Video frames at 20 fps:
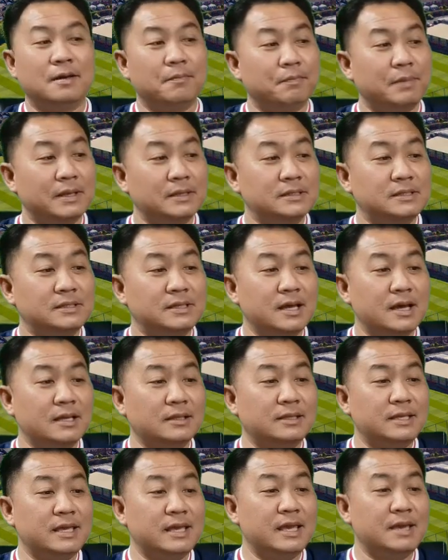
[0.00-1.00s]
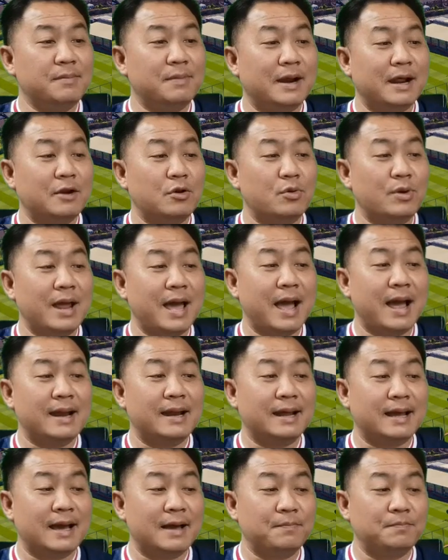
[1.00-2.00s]
เป็นเสื้อที่มาราโดน่า
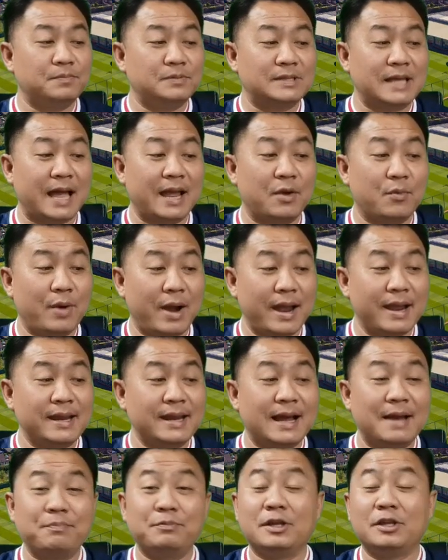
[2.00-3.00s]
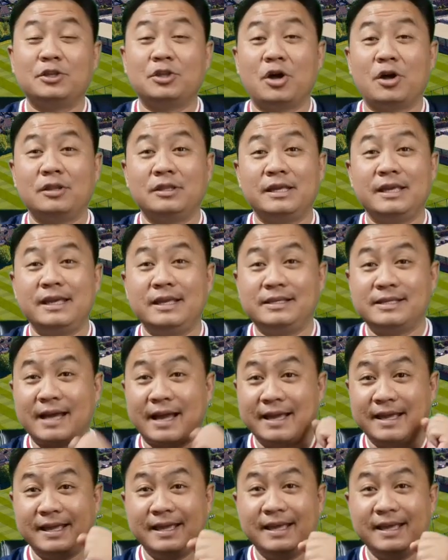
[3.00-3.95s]
นะครับใส่ไว้นะครับในตอนที่ใช้